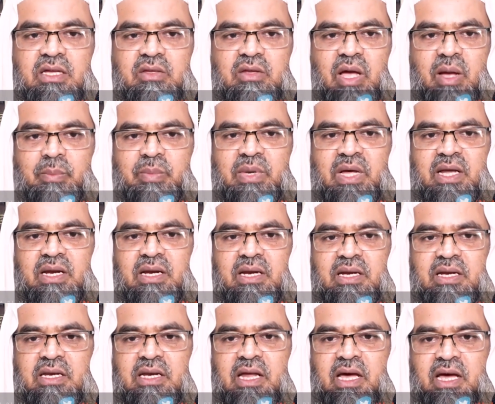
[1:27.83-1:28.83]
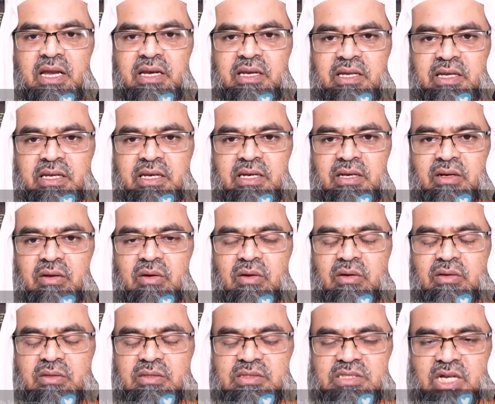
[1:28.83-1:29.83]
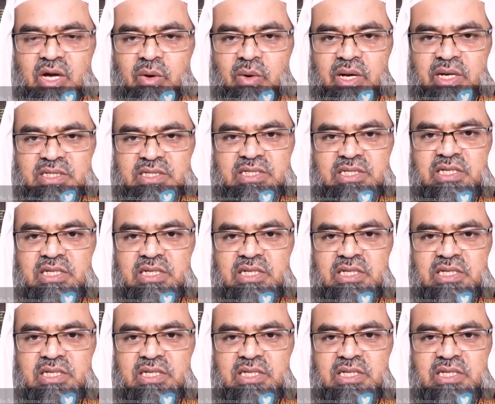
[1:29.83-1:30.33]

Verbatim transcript: তো আপনার নানির চাওয়ার